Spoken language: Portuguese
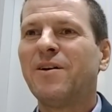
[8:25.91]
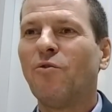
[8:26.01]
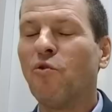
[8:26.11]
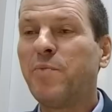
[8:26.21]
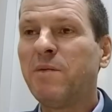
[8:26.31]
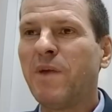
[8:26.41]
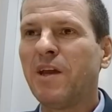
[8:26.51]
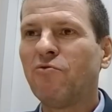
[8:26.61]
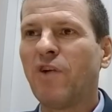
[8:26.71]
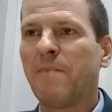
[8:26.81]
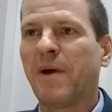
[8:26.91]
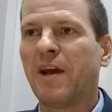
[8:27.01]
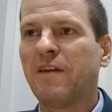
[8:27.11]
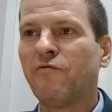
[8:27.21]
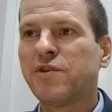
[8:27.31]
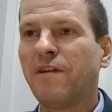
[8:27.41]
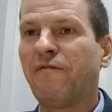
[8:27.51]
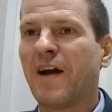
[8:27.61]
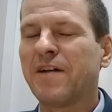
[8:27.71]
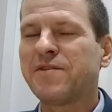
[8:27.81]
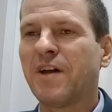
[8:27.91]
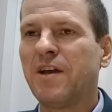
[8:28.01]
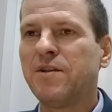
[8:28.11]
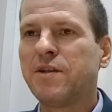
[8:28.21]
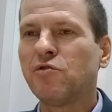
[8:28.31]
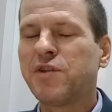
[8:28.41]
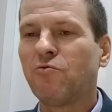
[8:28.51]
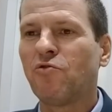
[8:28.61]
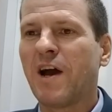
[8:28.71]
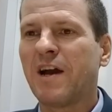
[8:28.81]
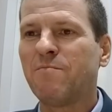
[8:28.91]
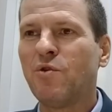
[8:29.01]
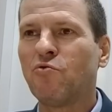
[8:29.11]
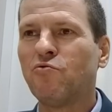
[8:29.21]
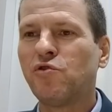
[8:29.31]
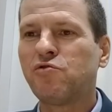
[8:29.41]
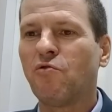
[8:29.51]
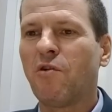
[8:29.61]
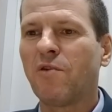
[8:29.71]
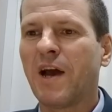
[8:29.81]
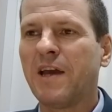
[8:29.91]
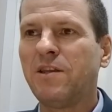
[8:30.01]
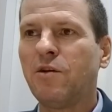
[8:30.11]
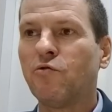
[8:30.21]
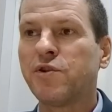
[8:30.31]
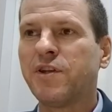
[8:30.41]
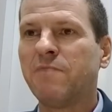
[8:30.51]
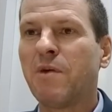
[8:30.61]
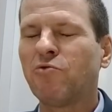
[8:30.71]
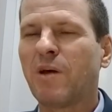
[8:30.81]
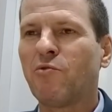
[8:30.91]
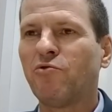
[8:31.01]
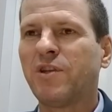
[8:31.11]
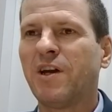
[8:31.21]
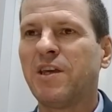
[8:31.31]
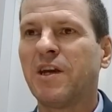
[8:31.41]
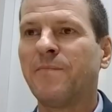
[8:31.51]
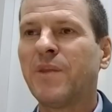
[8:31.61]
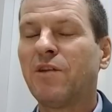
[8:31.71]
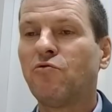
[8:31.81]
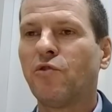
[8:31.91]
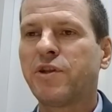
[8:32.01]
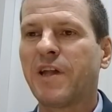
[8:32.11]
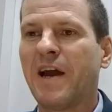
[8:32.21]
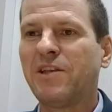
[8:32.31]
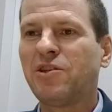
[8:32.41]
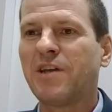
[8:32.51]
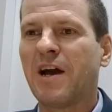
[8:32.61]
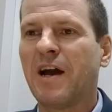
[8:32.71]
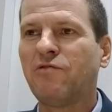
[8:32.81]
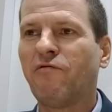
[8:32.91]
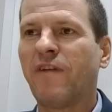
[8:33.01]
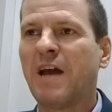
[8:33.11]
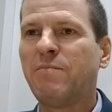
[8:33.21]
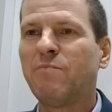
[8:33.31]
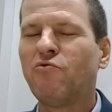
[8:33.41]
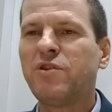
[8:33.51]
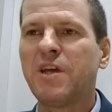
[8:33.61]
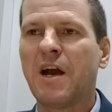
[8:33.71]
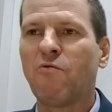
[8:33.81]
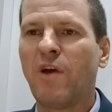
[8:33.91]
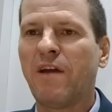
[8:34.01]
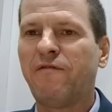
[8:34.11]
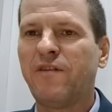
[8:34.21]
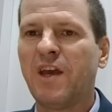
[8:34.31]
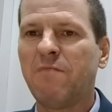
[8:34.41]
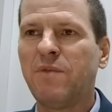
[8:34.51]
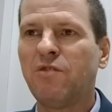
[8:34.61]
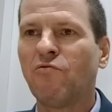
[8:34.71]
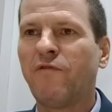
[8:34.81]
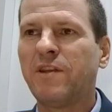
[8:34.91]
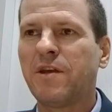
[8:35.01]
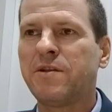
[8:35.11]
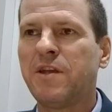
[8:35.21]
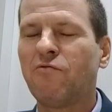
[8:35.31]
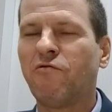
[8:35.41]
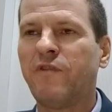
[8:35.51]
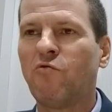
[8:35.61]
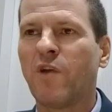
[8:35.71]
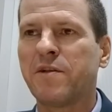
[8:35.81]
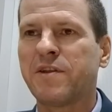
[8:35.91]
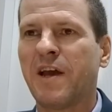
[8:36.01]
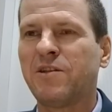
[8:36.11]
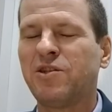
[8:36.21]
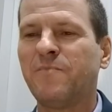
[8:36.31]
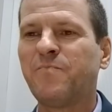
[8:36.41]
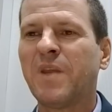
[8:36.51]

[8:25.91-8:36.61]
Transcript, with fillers: O primeiro é para que você faça em seu celular meu curso online O Sermão da Montanha, no site da Rádio Vibe Mundial FM 95,7.